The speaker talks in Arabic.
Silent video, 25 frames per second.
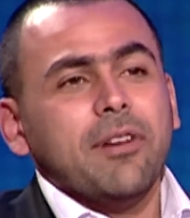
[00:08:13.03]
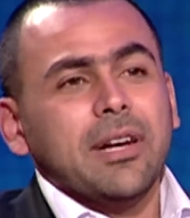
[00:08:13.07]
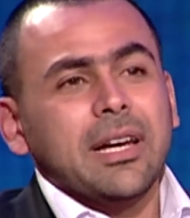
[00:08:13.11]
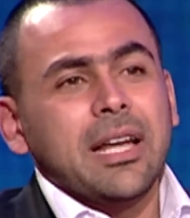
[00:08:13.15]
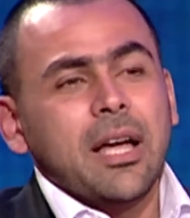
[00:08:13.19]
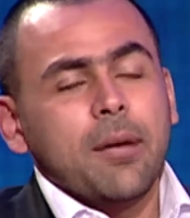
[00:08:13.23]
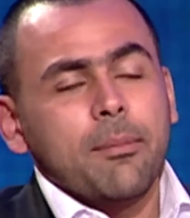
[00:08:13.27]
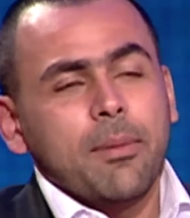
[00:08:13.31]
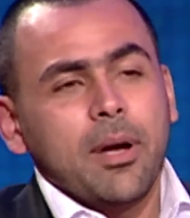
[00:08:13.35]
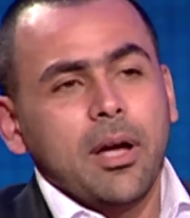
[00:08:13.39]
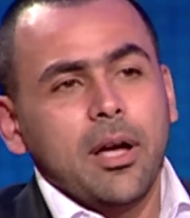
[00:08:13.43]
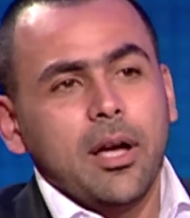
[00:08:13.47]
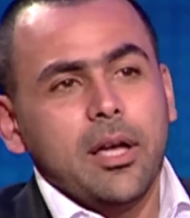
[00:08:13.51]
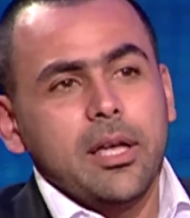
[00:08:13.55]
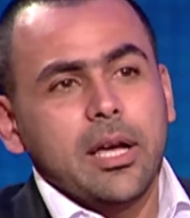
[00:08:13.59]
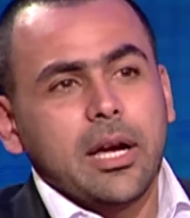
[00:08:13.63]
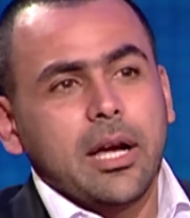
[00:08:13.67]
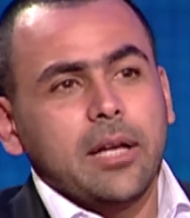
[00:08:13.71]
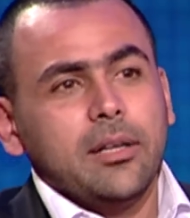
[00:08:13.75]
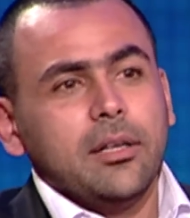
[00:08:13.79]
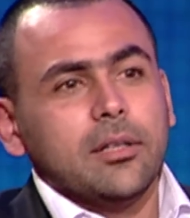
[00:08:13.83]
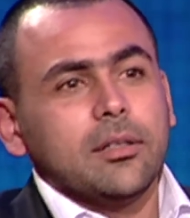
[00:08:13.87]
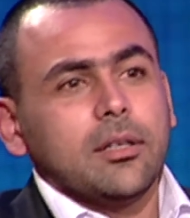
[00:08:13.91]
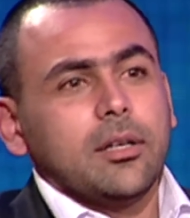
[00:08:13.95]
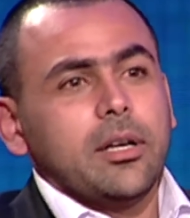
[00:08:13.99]
الجامعه هي
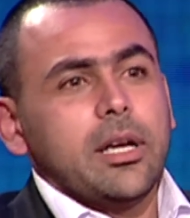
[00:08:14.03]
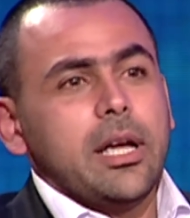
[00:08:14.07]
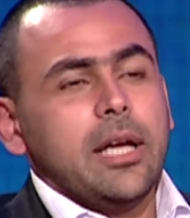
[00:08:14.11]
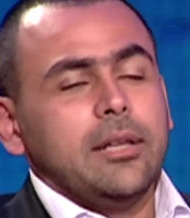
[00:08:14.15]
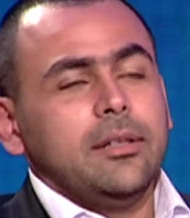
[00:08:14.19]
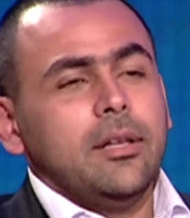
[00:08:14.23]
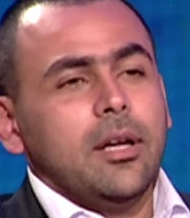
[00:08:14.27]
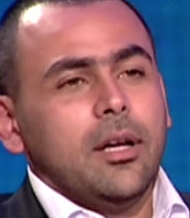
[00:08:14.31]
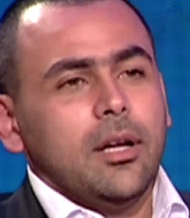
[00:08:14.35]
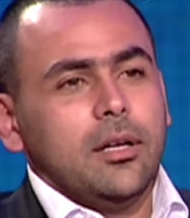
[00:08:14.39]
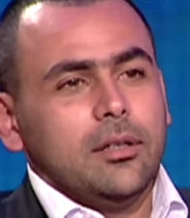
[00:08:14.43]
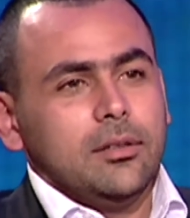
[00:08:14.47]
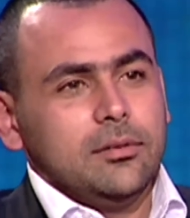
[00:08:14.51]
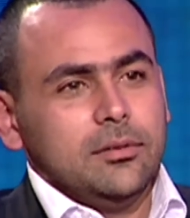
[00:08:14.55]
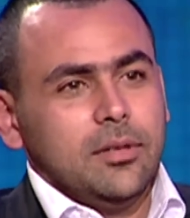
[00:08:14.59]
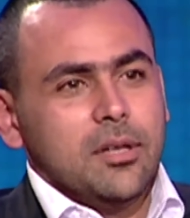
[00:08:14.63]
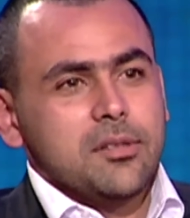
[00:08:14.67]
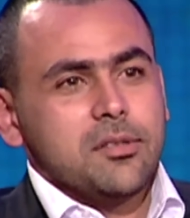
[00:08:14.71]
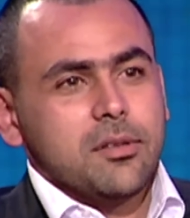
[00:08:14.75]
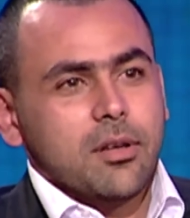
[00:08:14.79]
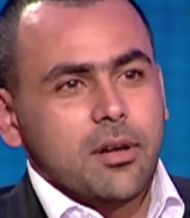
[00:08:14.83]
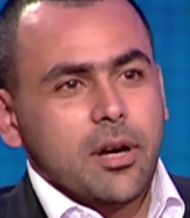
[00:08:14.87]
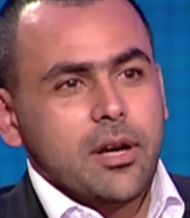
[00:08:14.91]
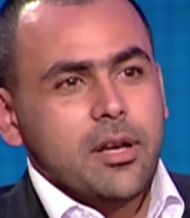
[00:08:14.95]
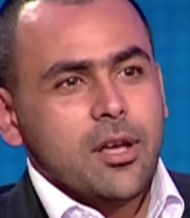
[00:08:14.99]
كانت قياده
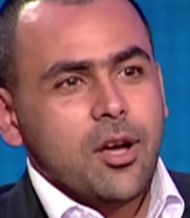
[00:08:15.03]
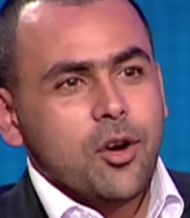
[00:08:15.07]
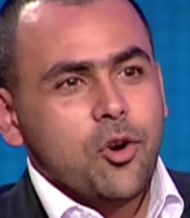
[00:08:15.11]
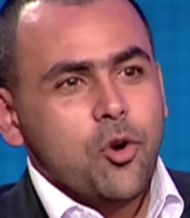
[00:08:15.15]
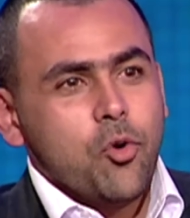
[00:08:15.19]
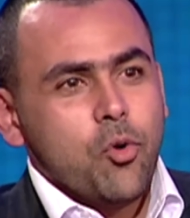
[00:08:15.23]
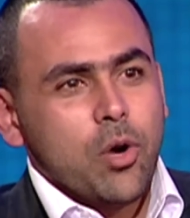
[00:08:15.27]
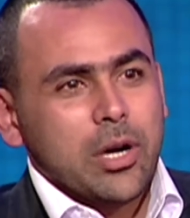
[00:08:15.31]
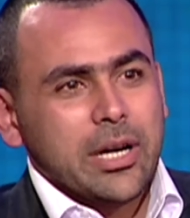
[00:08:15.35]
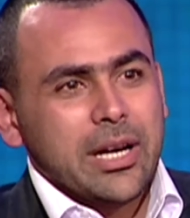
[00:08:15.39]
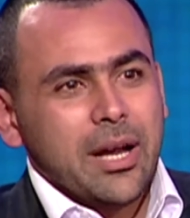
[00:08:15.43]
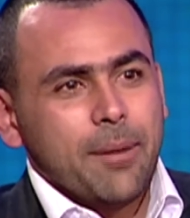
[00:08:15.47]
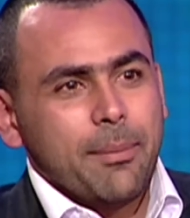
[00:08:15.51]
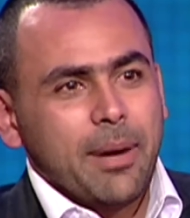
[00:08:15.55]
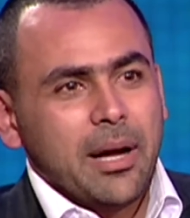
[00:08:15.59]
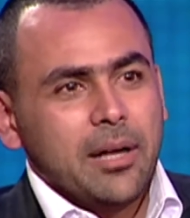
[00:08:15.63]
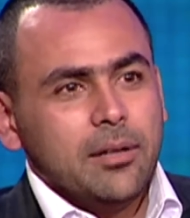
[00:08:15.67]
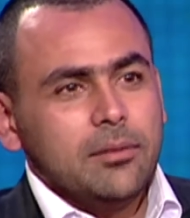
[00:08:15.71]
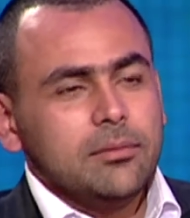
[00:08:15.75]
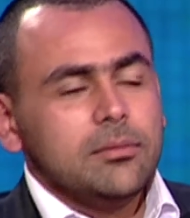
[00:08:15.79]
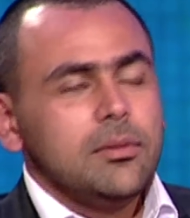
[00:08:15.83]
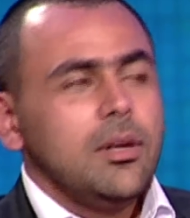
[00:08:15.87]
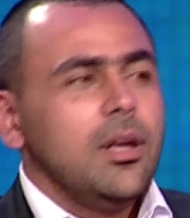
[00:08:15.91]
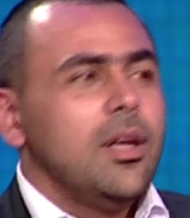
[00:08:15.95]
مصريه جوه الجامعه